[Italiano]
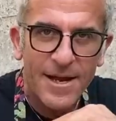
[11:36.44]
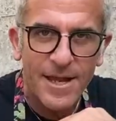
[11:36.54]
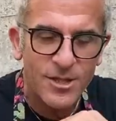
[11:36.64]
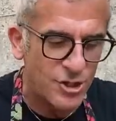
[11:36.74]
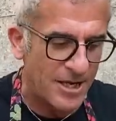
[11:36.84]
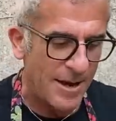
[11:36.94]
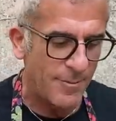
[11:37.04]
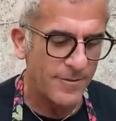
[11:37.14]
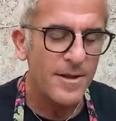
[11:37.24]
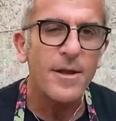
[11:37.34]
la
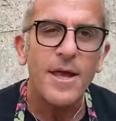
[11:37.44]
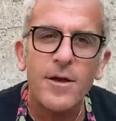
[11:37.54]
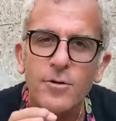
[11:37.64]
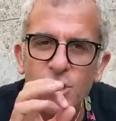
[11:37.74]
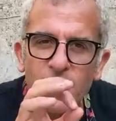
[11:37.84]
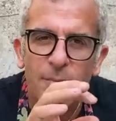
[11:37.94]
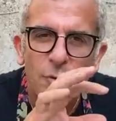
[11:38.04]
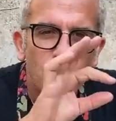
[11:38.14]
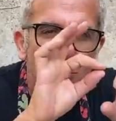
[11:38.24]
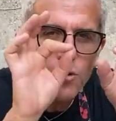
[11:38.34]
giriamo e così
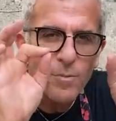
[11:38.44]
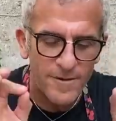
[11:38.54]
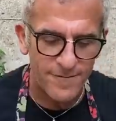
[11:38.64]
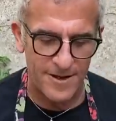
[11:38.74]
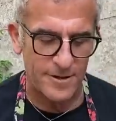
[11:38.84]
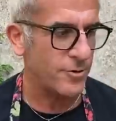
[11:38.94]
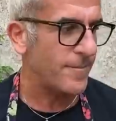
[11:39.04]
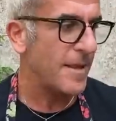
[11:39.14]
avremo tutto perfetto.